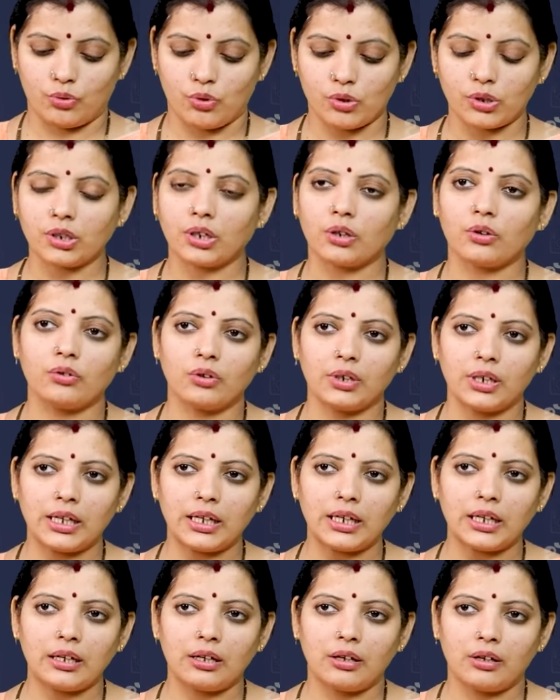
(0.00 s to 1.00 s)

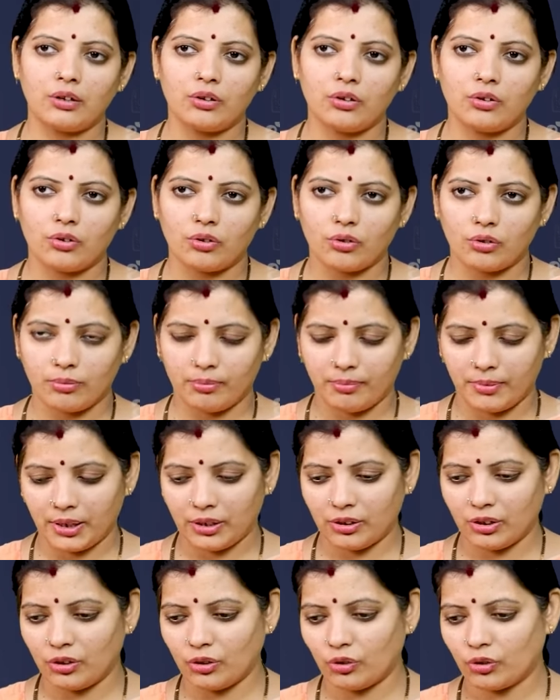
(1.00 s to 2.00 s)
కుట్టకుండా
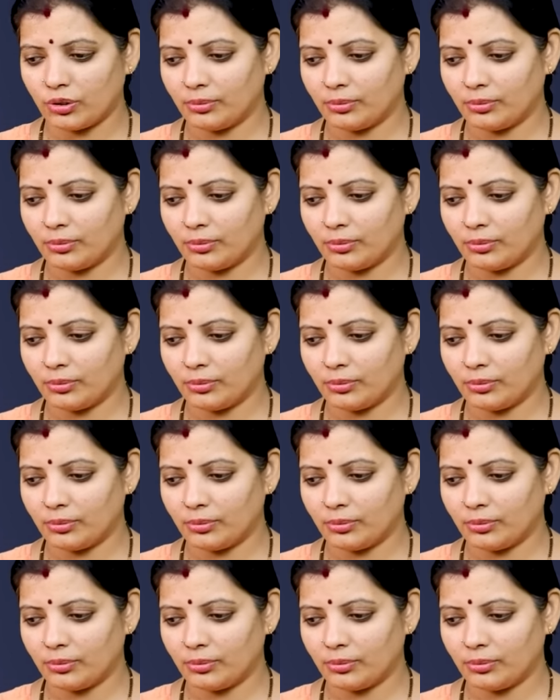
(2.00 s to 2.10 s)
మన ఏదో